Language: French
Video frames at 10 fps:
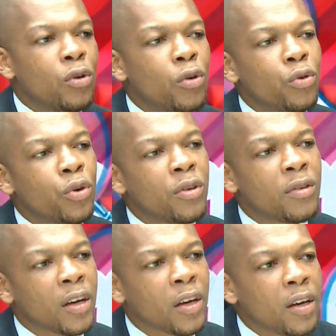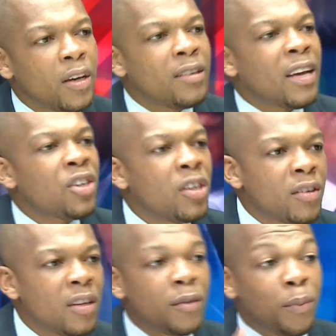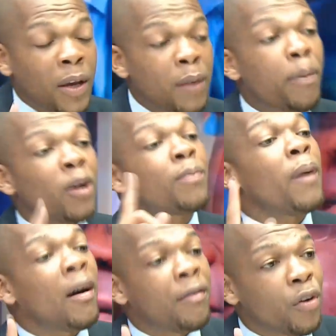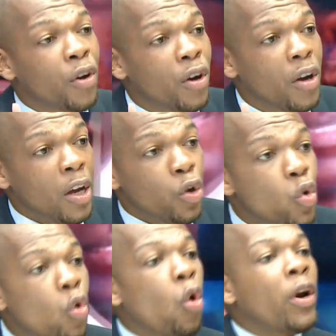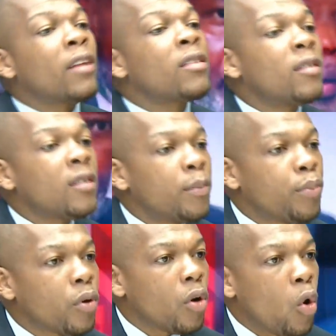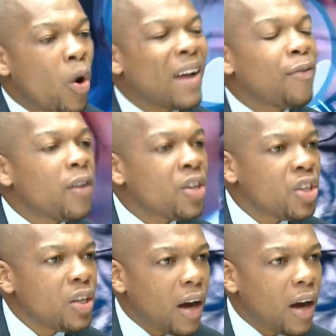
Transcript: de l'union du sacré. Ils agissent, ils ne pensent pas avant. Nous, on anticipe. On réfléchit